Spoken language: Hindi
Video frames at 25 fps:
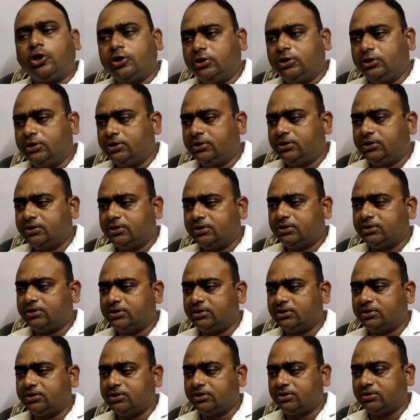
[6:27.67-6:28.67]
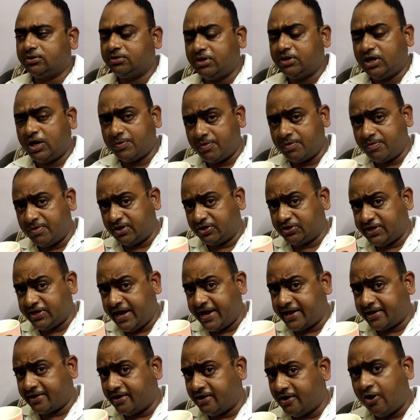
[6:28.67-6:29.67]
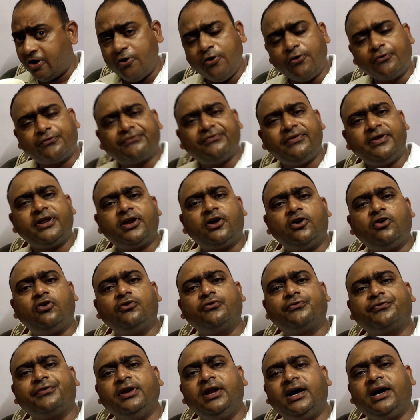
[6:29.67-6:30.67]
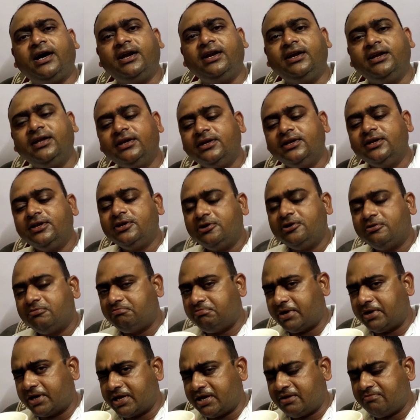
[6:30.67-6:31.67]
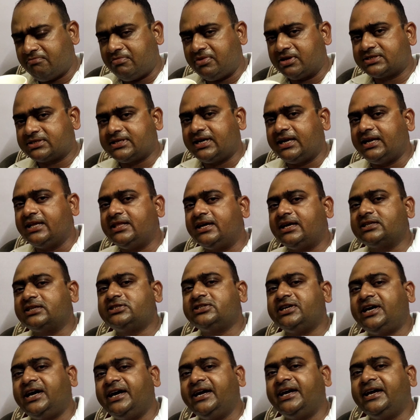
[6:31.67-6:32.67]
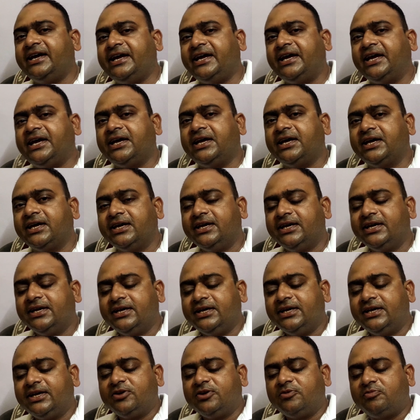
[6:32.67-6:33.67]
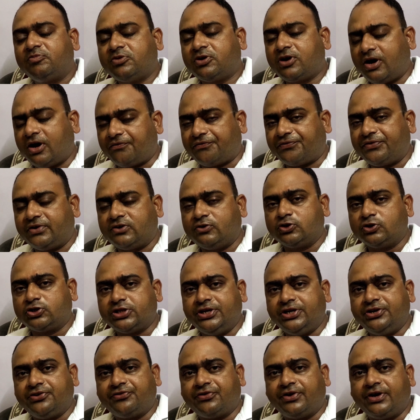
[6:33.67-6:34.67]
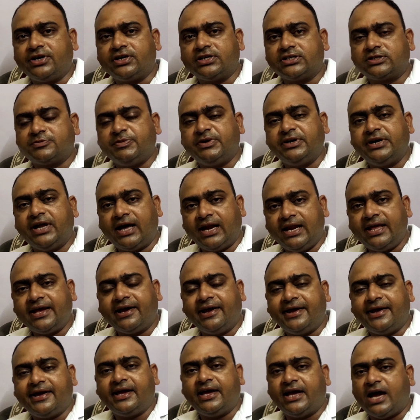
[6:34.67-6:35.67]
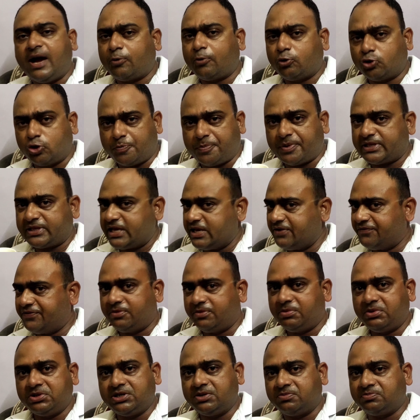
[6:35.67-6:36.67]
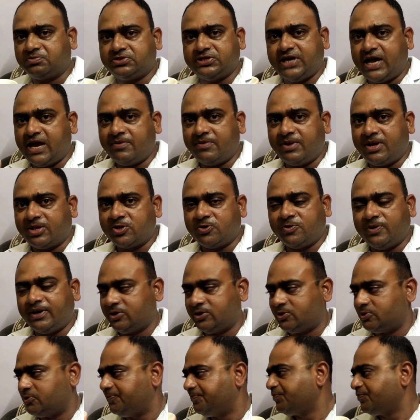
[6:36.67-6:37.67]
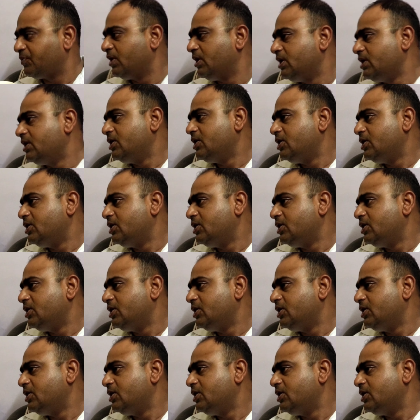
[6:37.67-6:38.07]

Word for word: और अभी मैं चाय का लुत्फ ले रहा हूँ फ़िलहाल बढ़िया मसालेदार चाय है काफ़ी कुछ इन्ग्रीडियंट इसमें डाले गए हैं आपको तो पता ही फिर मैं जब चाय बनाता हूँ भाई तो